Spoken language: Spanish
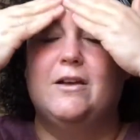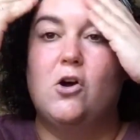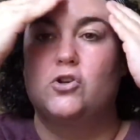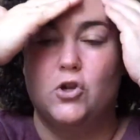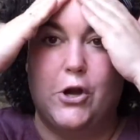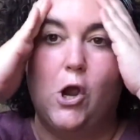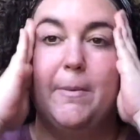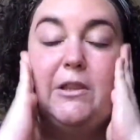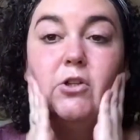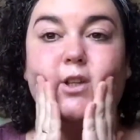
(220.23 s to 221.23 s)
Os lo
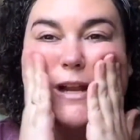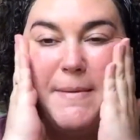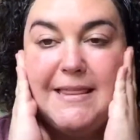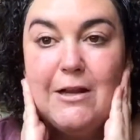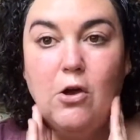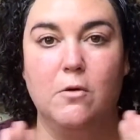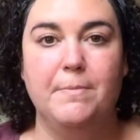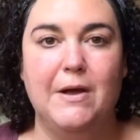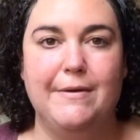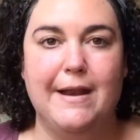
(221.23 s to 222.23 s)
recomiendo totalmente, lo he
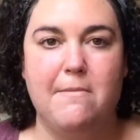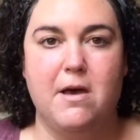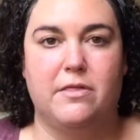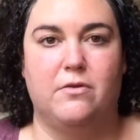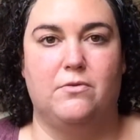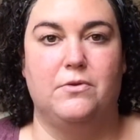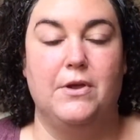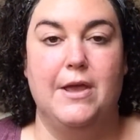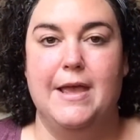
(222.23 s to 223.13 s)
comprado en Amazon